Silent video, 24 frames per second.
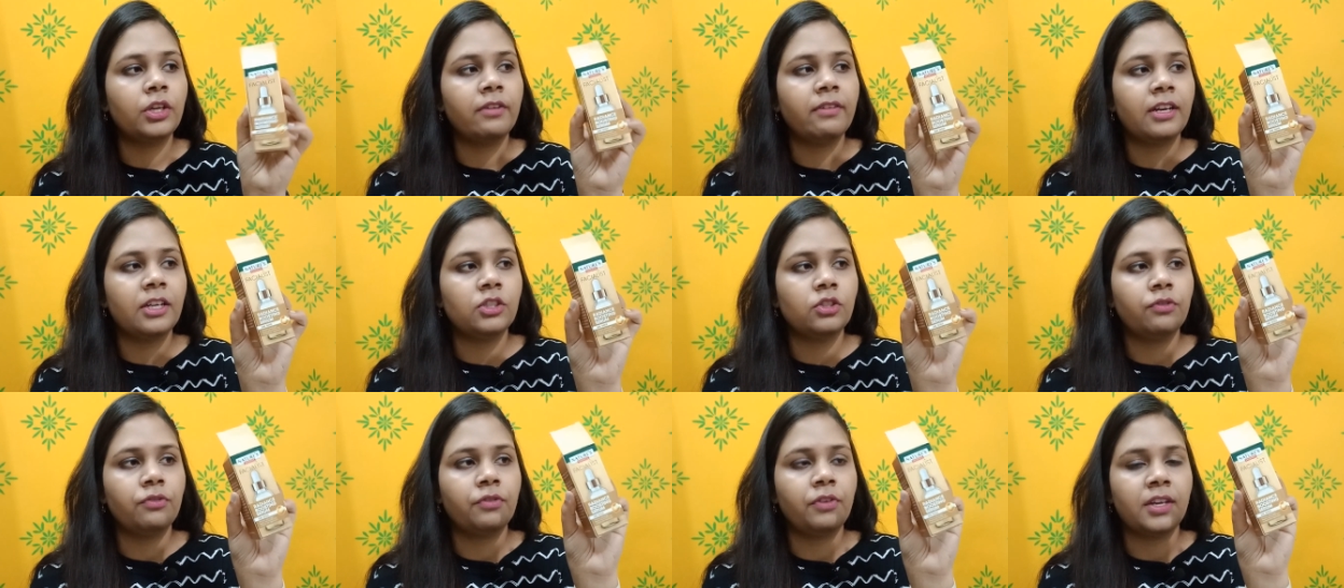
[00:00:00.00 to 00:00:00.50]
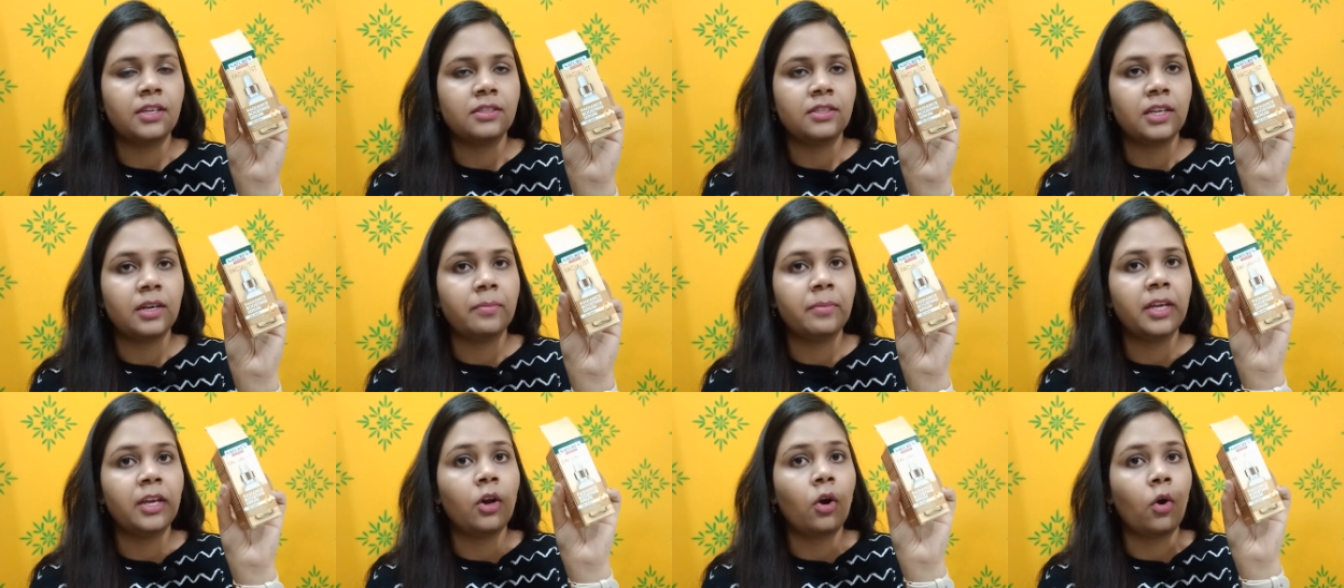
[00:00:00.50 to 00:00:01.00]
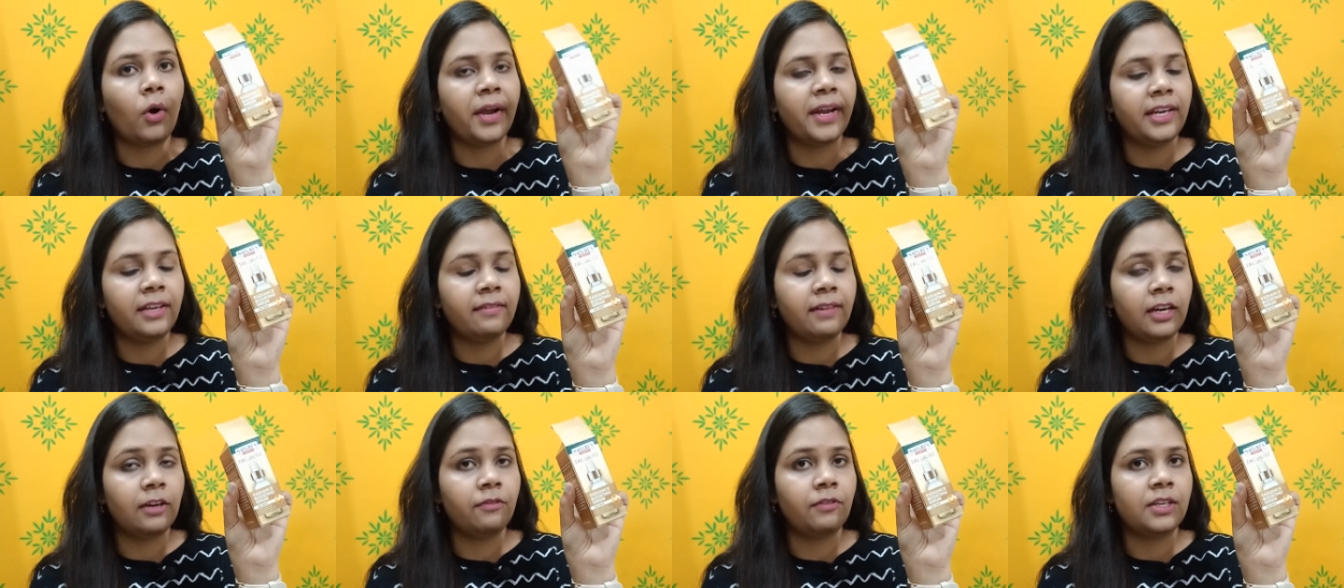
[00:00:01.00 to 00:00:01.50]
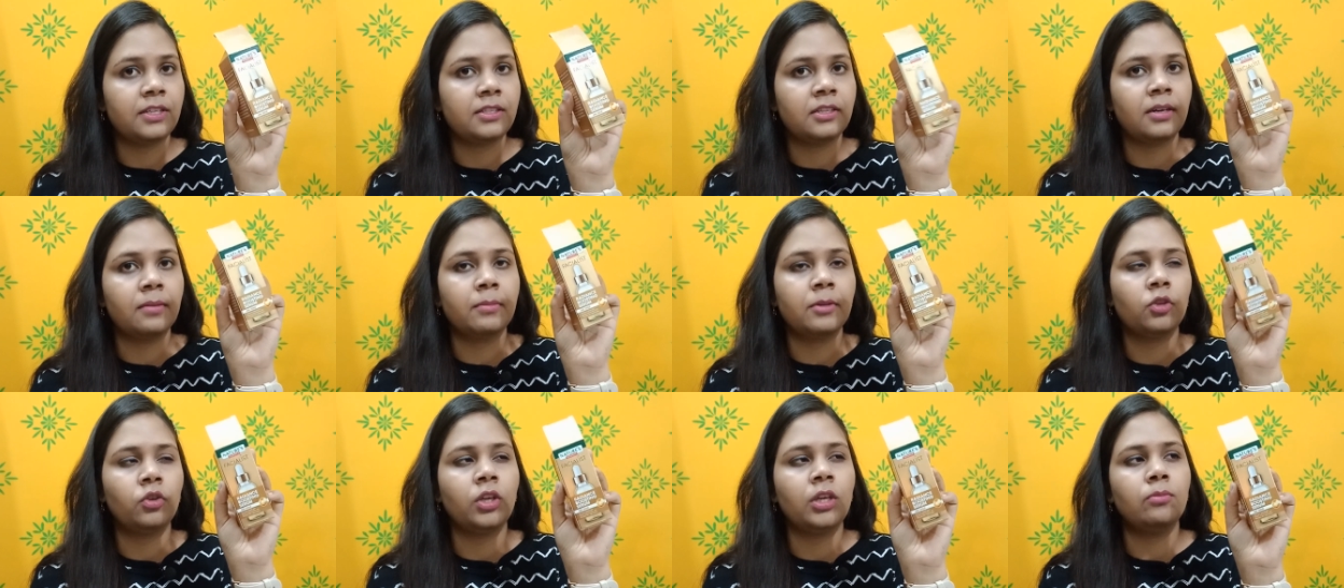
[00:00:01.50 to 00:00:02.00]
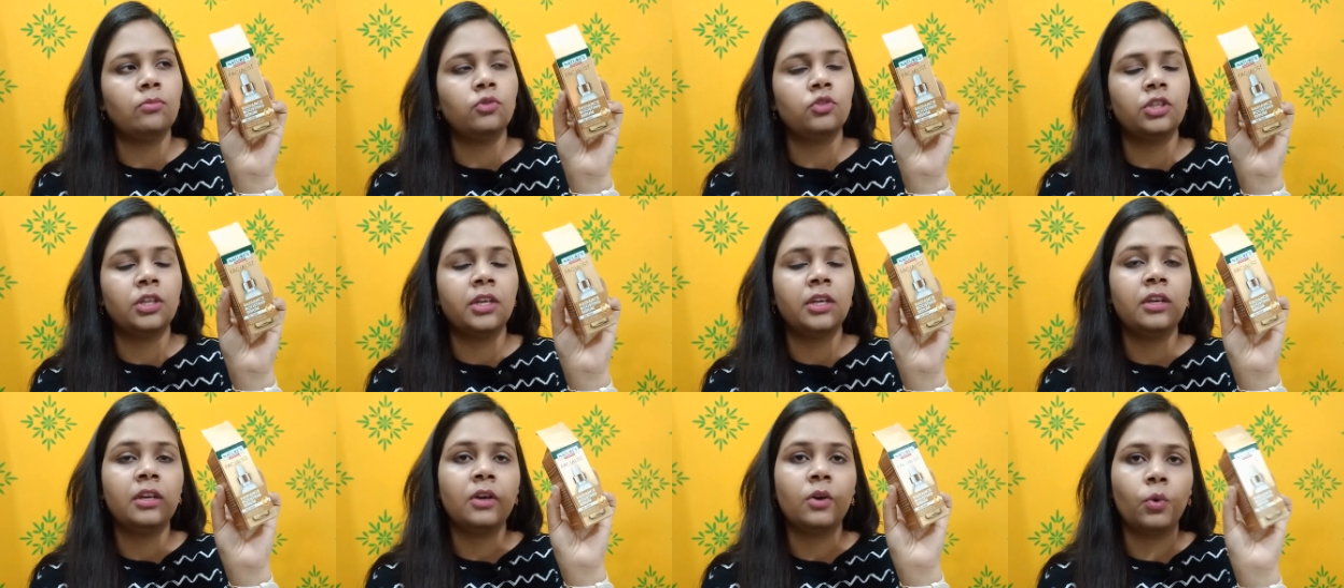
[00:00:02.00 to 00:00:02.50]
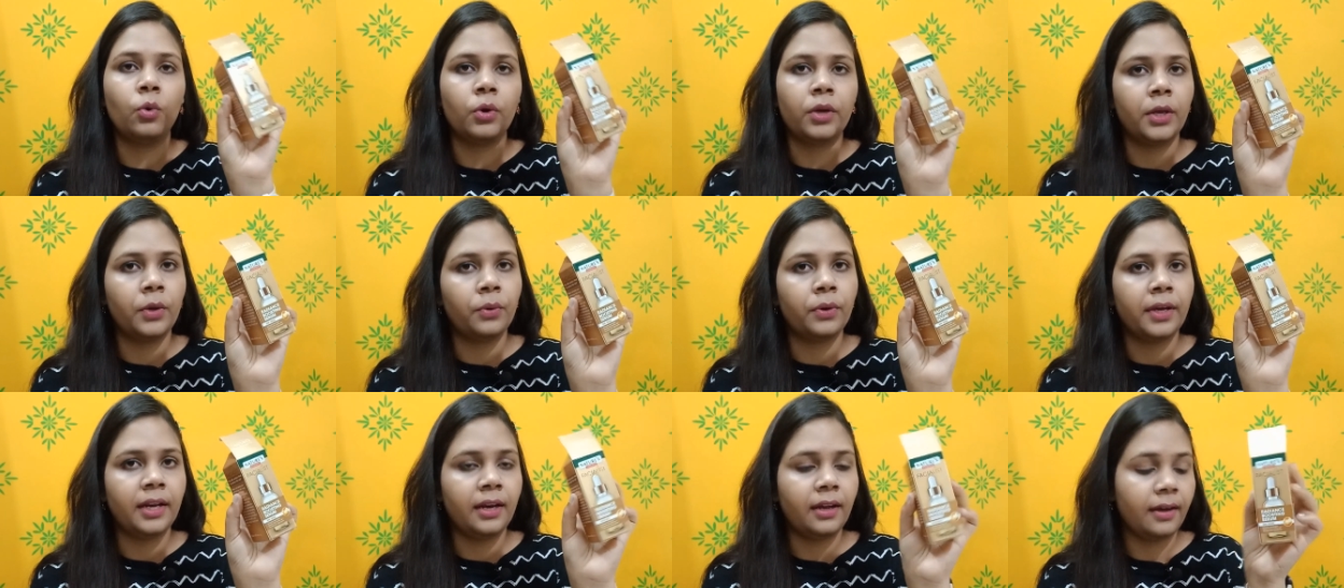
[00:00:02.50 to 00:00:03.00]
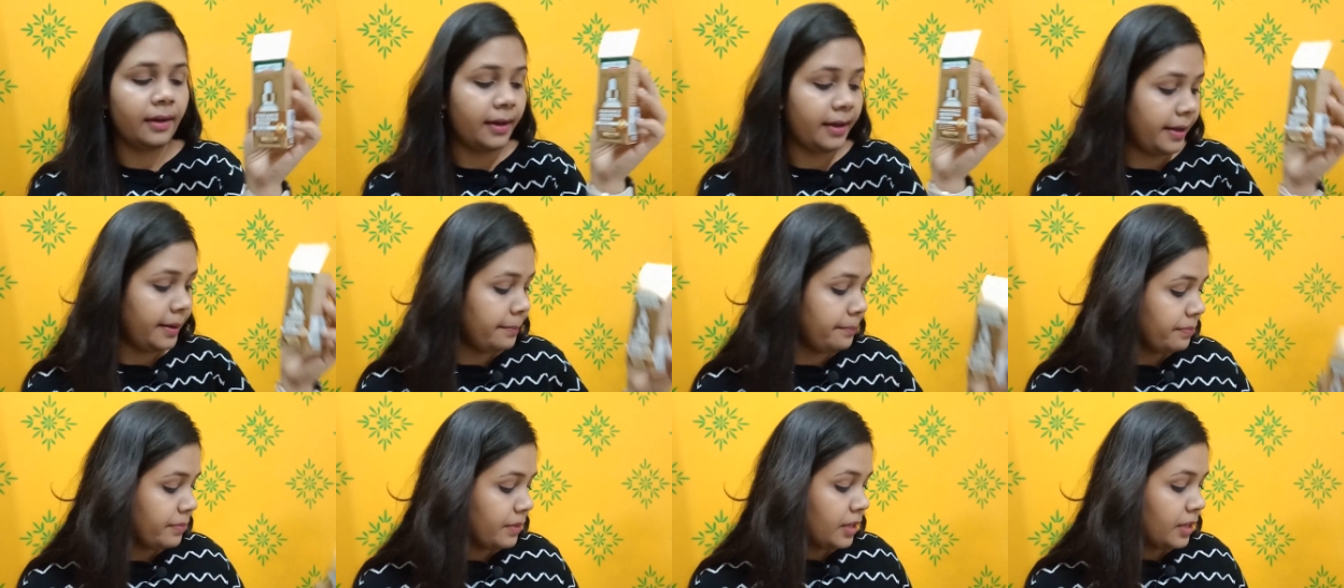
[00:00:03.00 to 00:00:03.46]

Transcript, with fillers: ये वाला जो फेस सीरम है ये ऑयली वाला फेस सीरम है तो ये मुझे ओके ओके लगा है